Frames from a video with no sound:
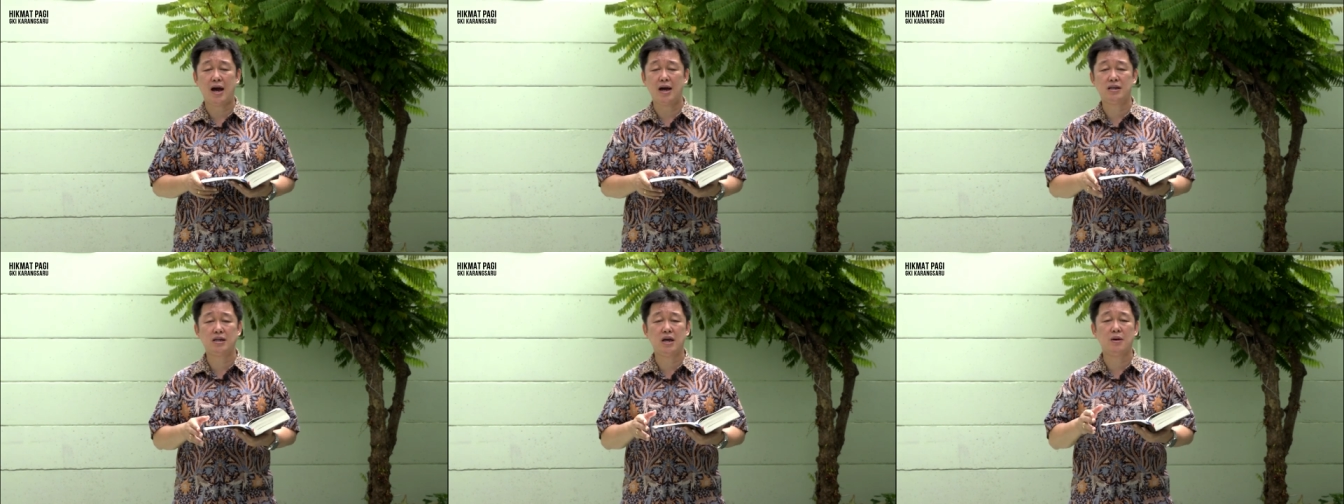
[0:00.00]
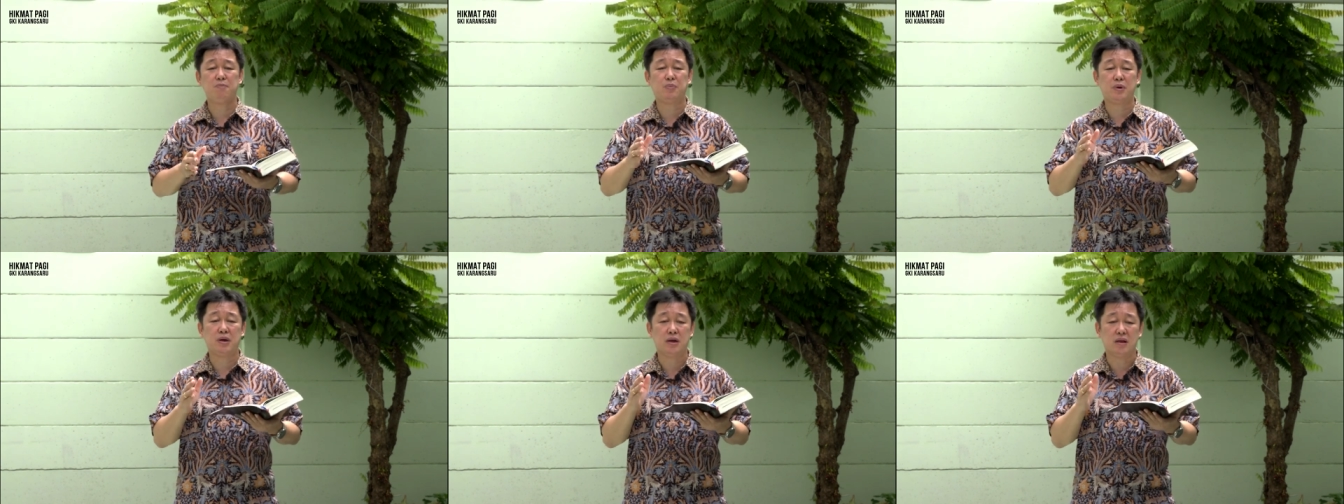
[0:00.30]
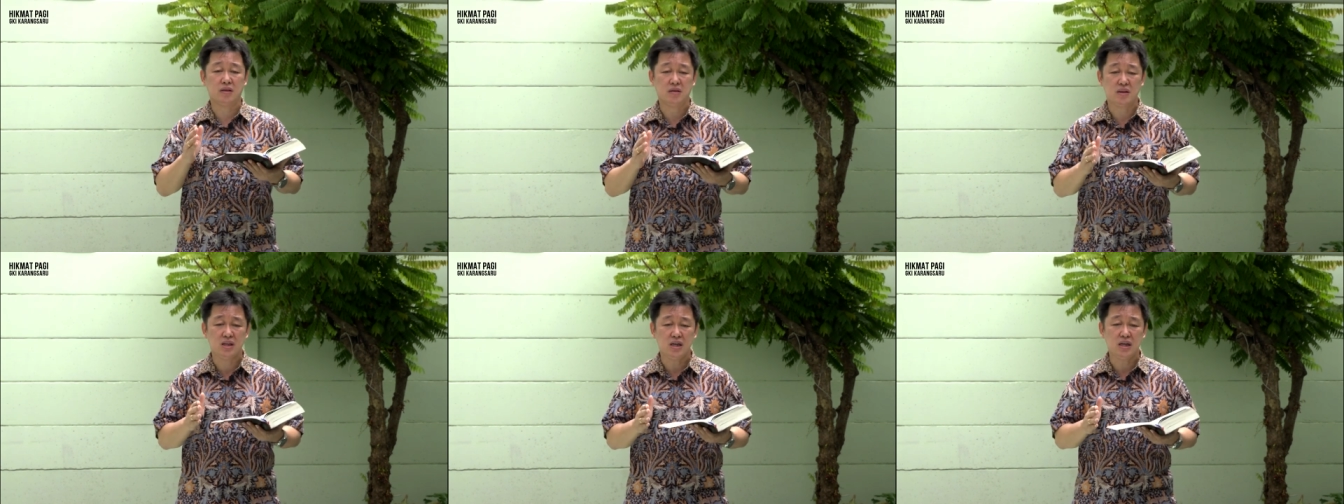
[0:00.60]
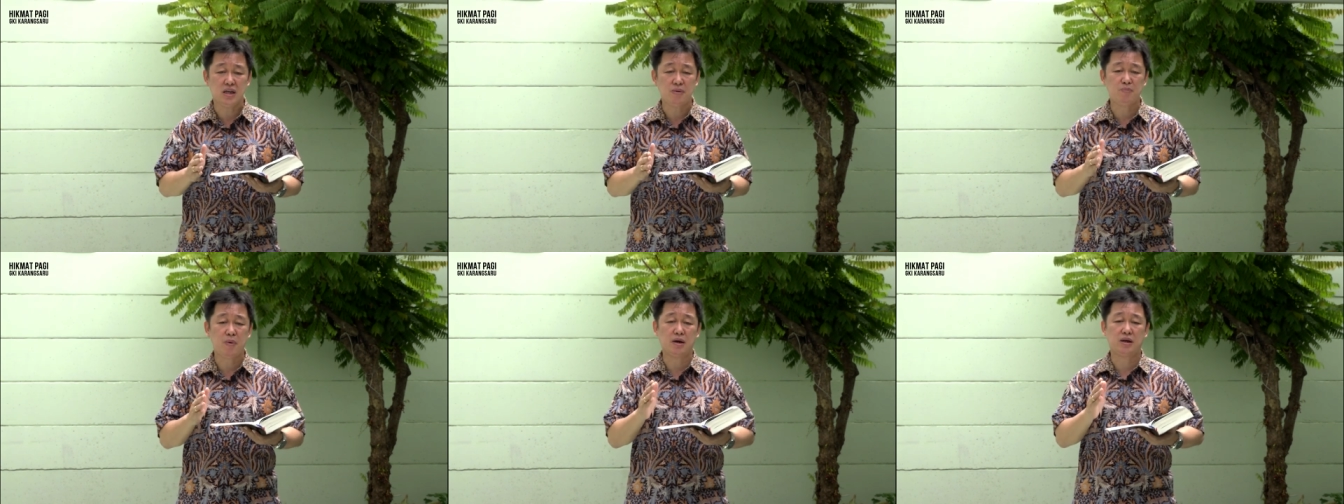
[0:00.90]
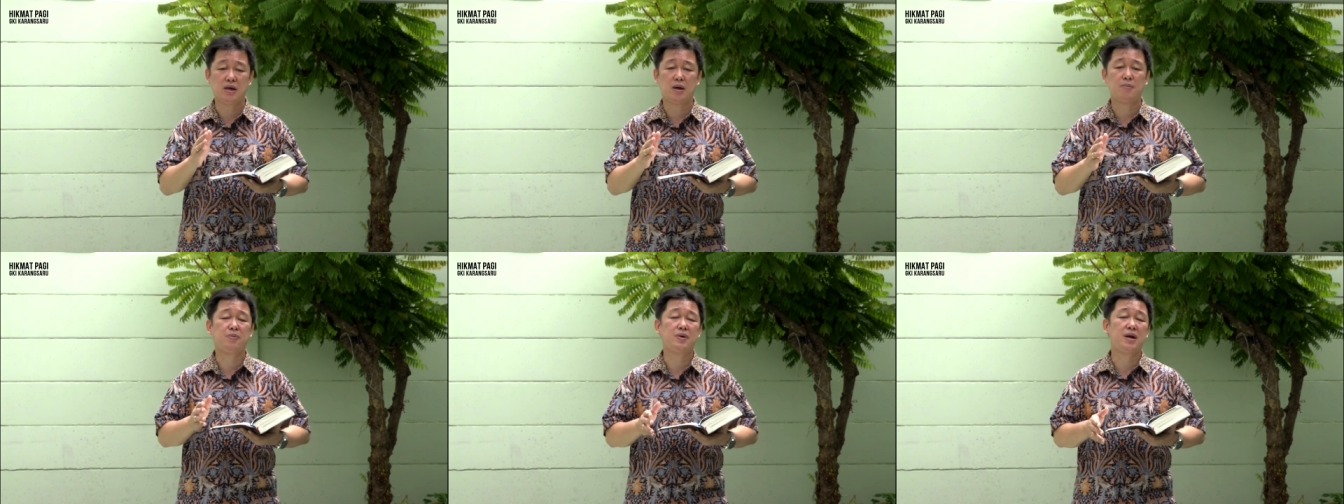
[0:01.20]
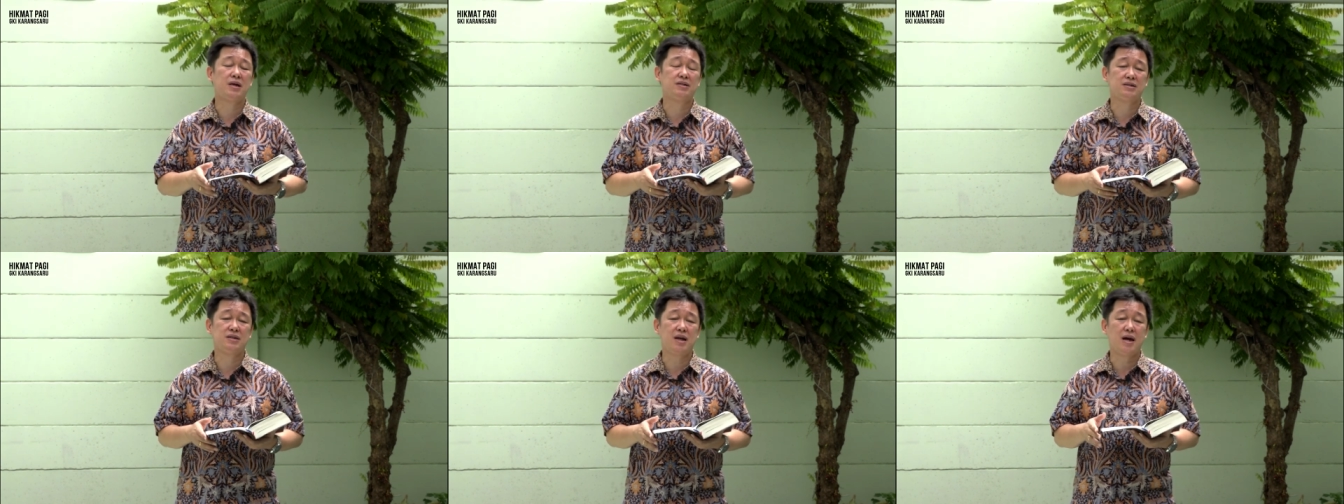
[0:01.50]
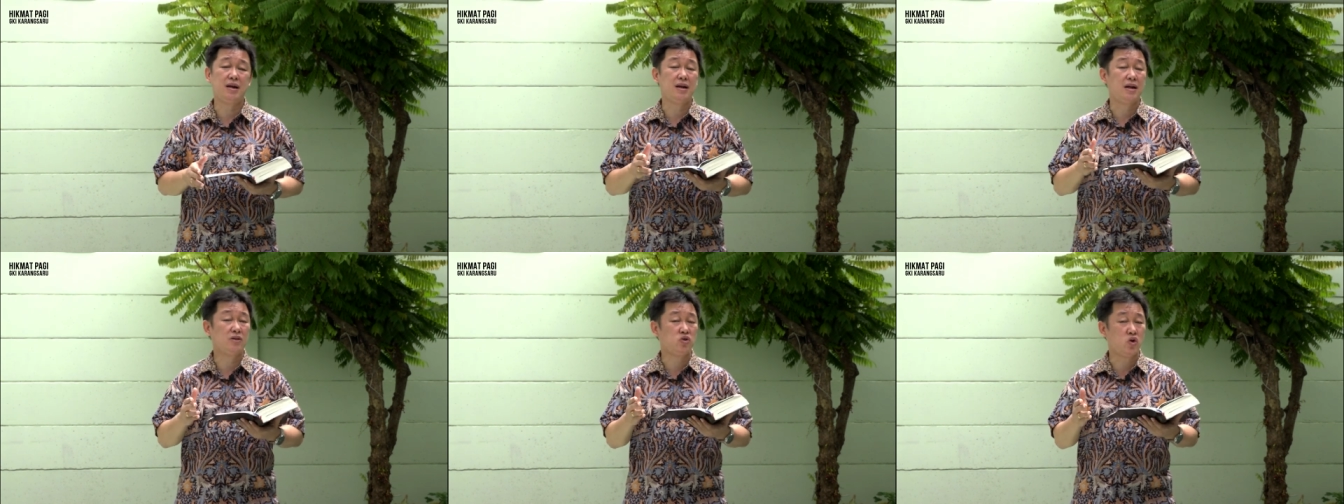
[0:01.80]
hanya berhenti pada
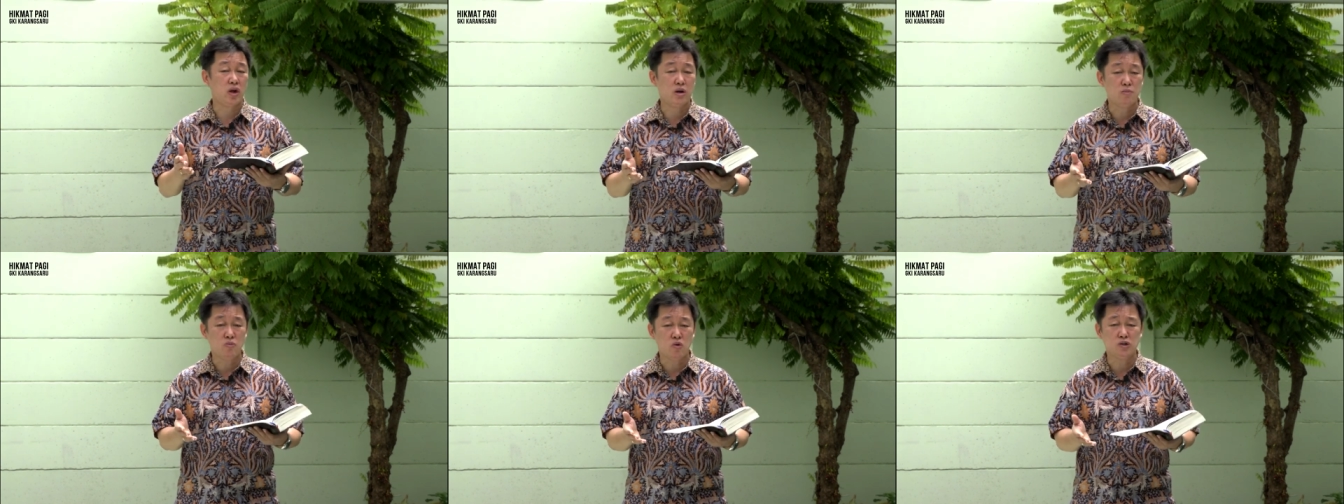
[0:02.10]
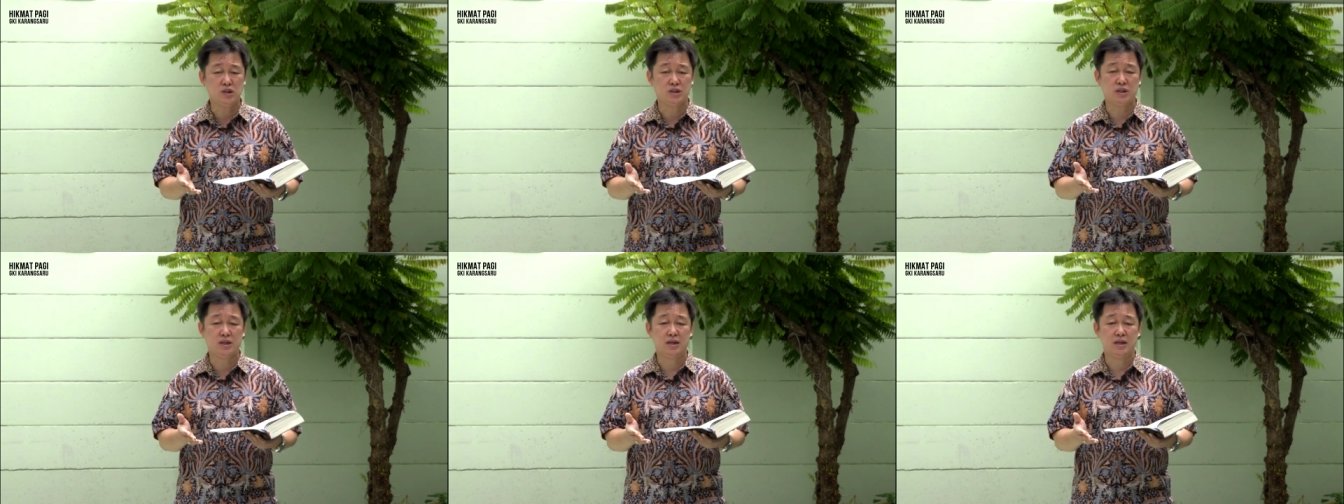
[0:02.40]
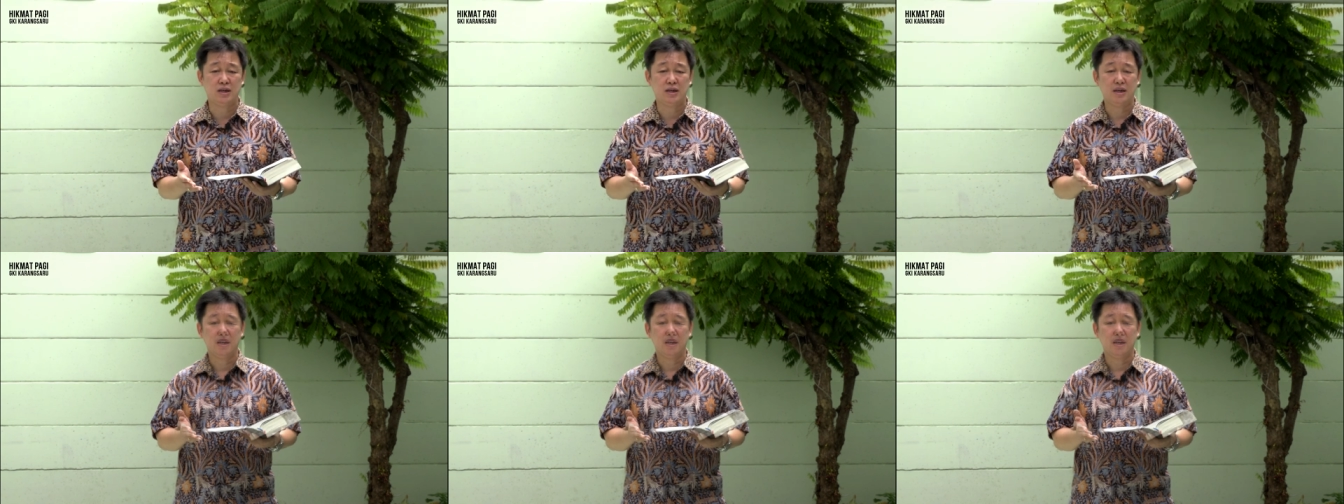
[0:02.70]
perasaan atau emosi,